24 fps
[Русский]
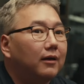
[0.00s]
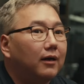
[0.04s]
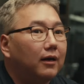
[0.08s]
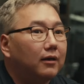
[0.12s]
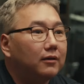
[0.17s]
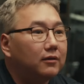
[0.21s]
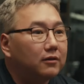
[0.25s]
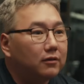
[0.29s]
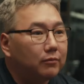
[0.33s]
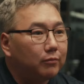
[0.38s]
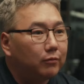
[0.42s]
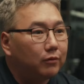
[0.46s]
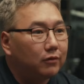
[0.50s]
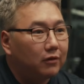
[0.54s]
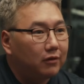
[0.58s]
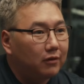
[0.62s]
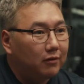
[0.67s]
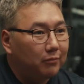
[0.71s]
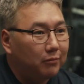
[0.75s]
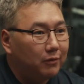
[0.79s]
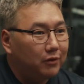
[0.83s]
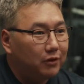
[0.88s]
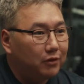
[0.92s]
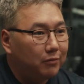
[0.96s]
они смотрят
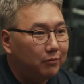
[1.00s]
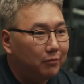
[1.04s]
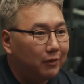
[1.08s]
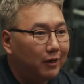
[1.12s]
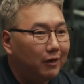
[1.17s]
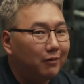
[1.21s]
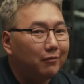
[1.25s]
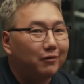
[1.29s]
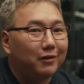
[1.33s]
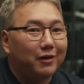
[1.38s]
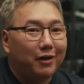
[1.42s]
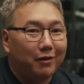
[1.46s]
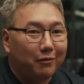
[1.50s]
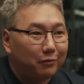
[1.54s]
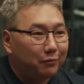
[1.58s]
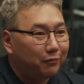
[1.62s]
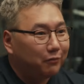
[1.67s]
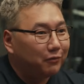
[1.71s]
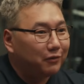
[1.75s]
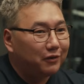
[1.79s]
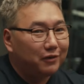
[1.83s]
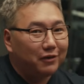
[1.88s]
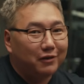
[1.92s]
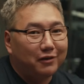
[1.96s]
на Бешимбаева, как вот
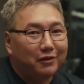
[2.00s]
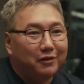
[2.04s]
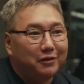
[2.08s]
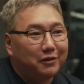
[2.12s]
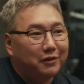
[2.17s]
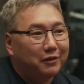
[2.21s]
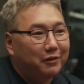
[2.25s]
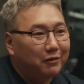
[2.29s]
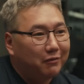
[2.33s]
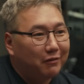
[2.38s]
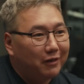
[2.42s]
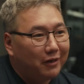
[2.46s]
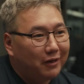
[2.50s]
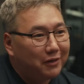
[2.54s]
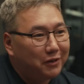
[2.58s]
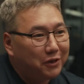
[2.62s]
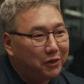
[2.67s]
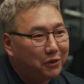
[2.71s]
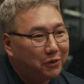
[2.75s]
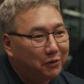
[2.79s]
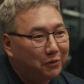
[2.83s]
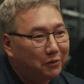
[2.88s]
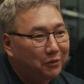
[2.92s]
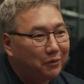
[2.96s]
в интернете говорят,
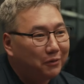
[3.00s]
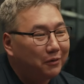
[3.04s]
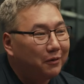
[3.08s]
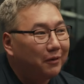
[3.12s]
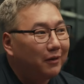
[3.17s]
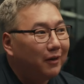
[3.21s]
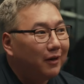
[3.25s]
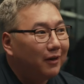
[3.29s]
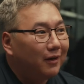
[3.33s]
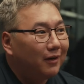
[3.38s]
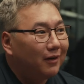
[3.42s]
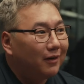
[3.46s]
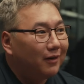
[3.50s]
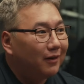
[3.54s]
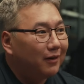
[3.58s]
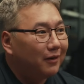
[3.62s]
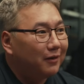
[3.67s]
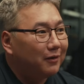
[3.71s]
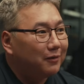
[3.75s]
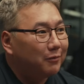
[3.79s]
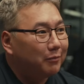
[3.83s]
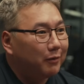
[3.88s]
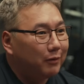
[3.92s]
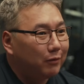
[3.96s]
что
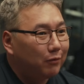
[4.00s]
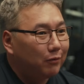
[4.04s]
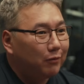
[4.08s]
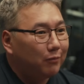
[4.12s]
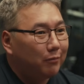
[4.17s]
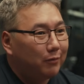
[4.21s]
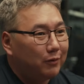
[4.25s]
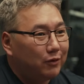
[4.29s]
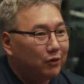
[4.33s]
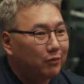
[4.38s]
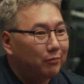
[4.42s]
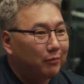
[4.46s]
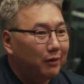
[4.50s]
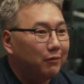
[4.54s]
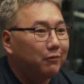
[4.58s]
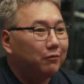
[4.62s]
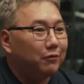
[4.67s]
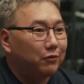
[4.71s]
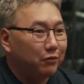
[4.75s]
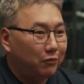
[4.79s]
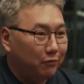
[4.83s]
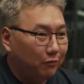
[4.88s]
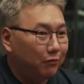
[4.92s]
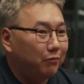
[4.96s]
а, смотрю на Бешимбаева,
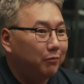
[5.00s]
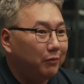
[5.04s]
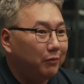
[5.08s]
вижу своего